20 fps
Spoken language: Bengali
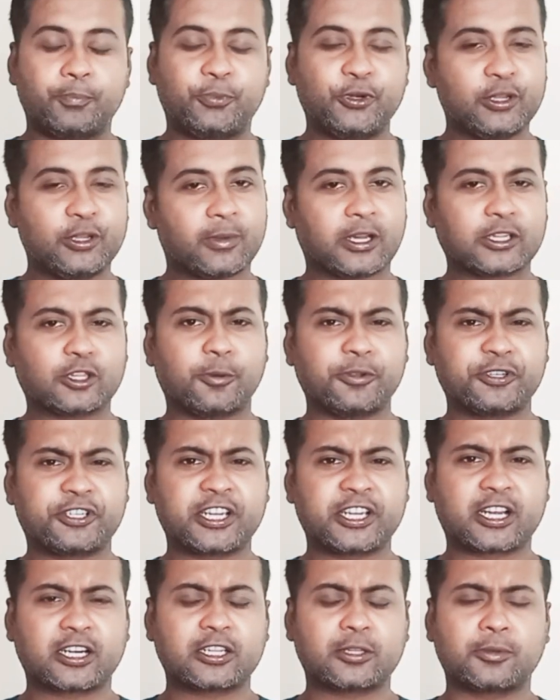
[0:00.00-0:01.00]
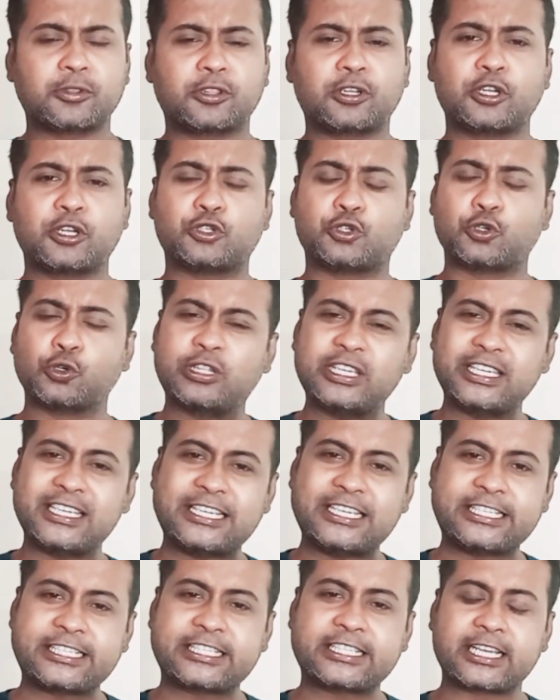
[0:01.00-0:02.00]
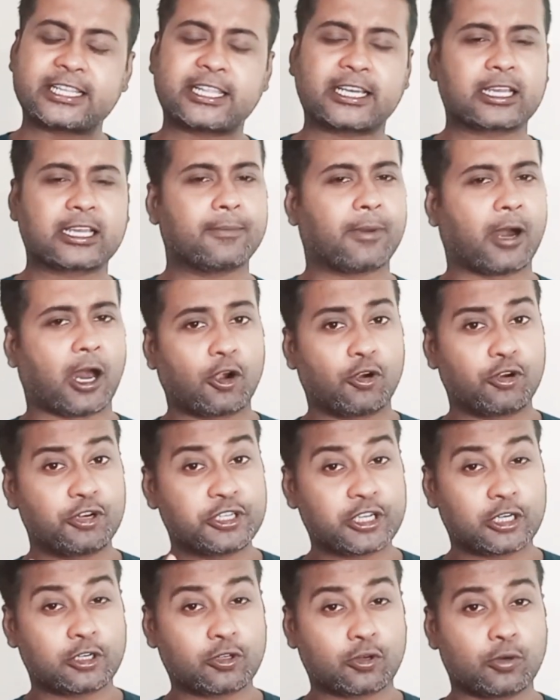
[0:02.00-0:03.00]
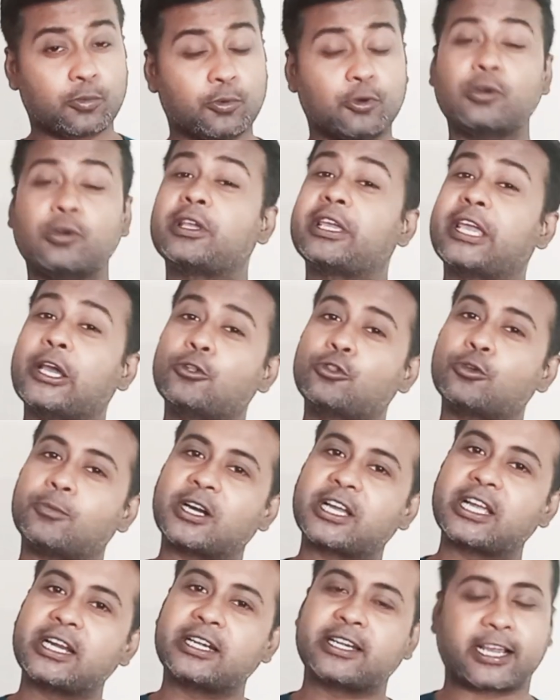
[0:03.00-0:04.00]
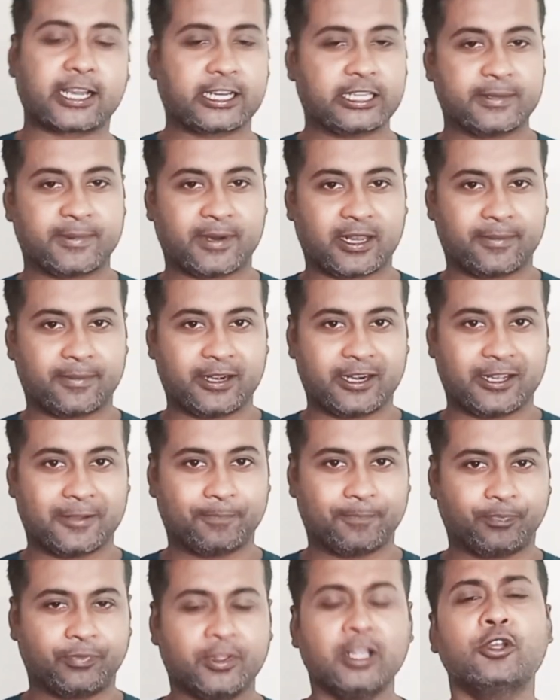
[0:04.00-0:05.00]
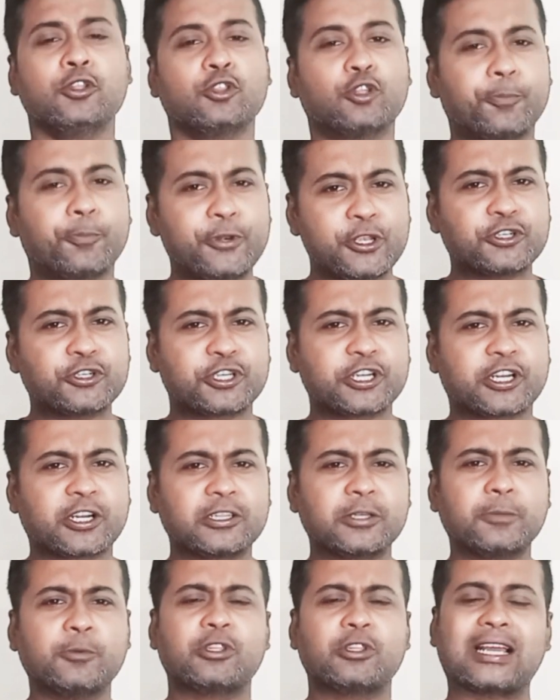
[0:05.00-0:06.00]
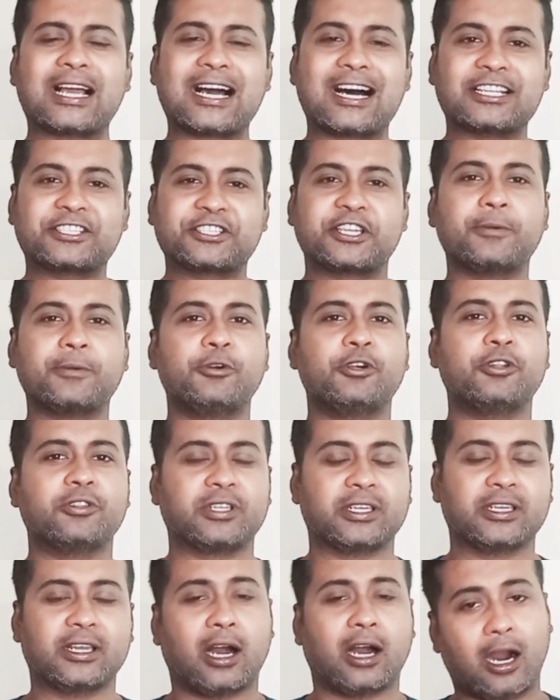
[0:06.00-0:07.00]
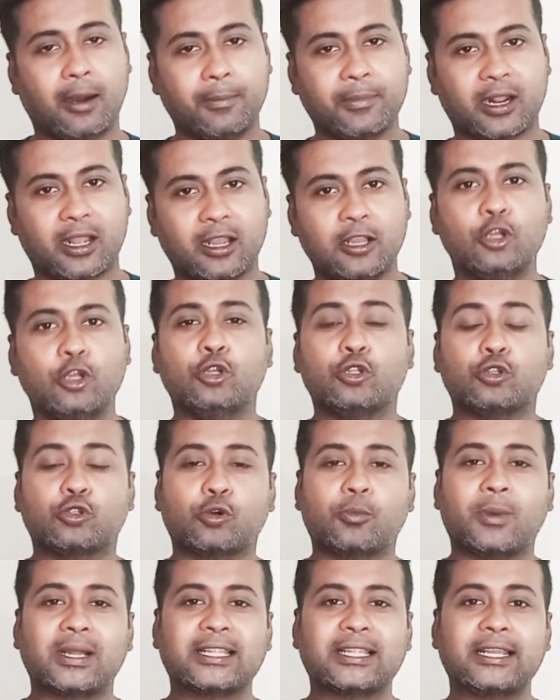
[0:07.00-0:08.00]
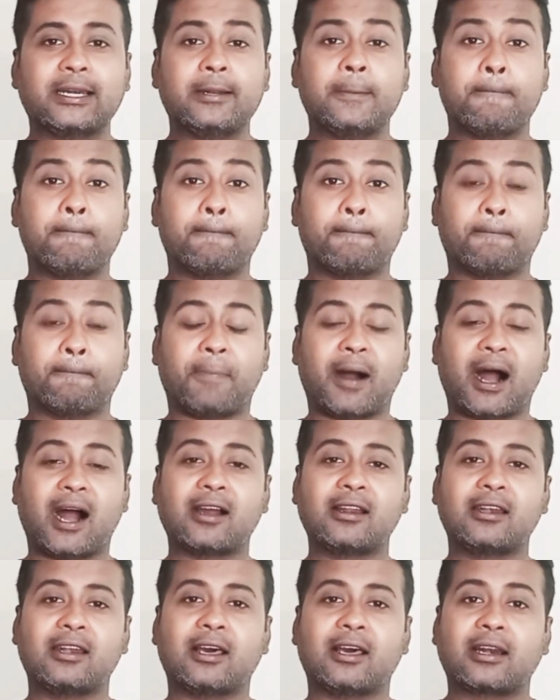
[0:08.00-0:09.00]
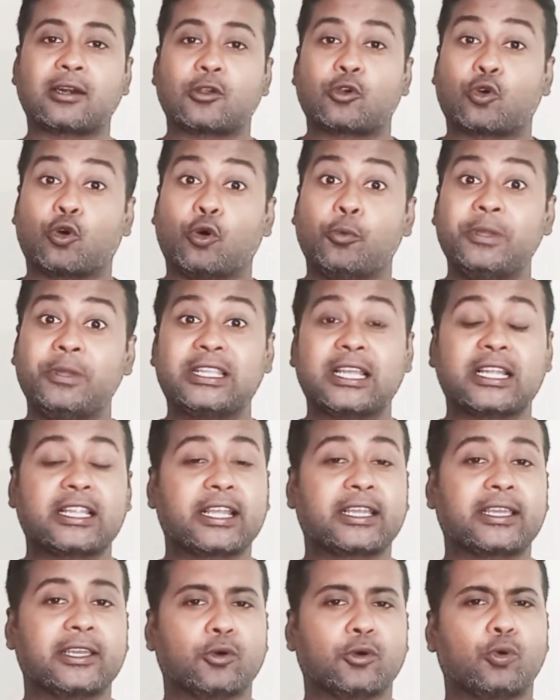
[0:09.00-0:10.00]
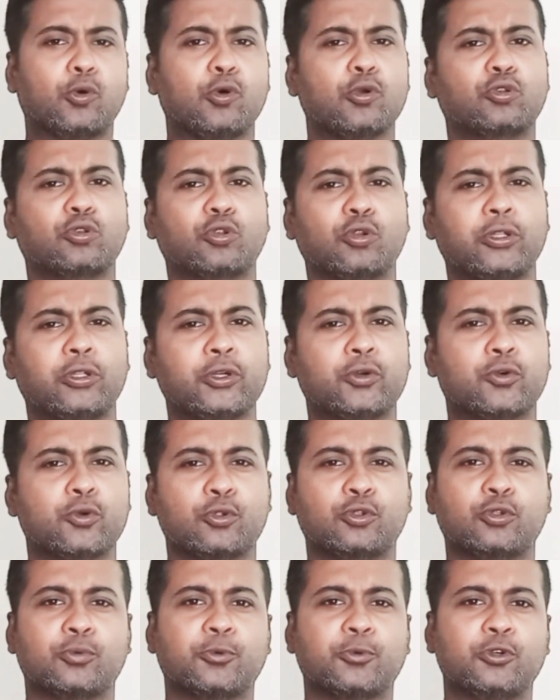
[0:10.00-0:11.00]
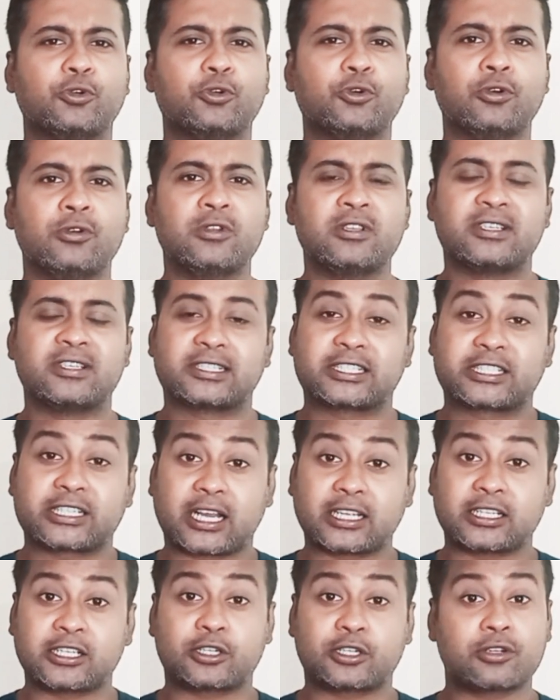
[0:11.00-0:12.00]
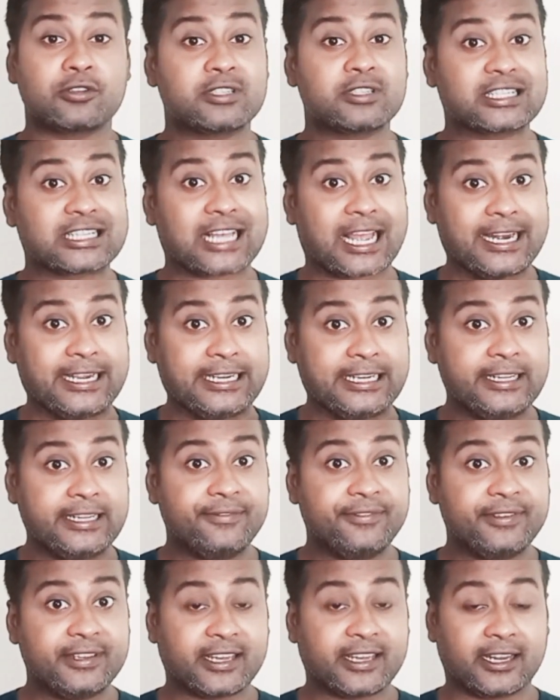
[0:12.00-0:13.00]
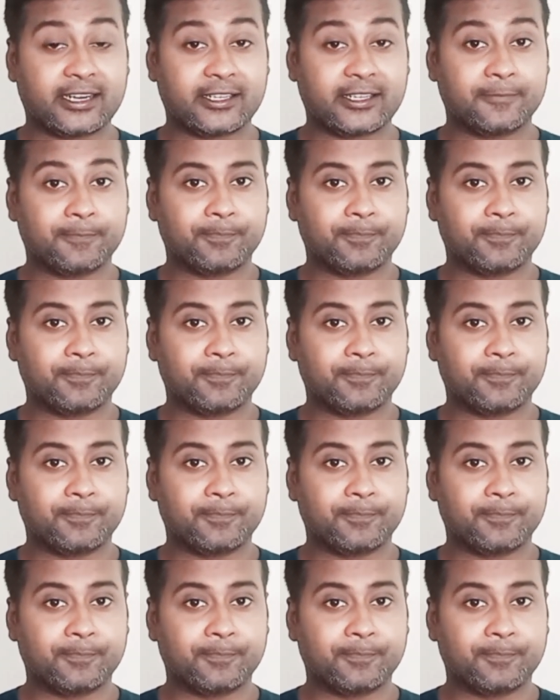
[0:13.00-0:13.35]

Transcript: প্রিয় মাধ্যমিক শিক্ষার্থী বন্ধুরা যদি ইচ্ছা থাকে ভালো রেজাল্ট করব কেউ তোমাকে ঠেকাতে পারবে না তো প্রিয় শিক্ষার্থী বন্ধুরা আজকের ভিডিওতে আমরা তোমাদের বাংলার কবিতা থেকে অত্যধিক গুরুত্বপূর্ণ সাজেশন সায়েন্টিফিক্যালি